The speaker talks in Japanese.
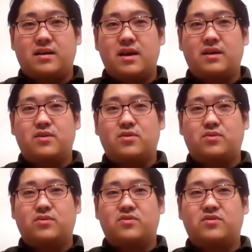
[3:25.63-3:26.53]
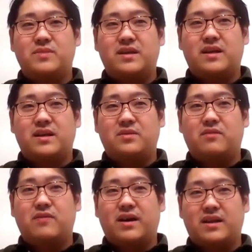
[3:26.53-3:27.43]
研究をどう進めたらいいの
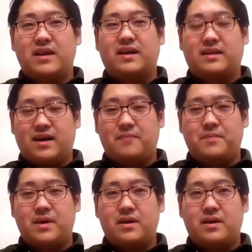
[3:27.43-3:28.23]
かわからない方、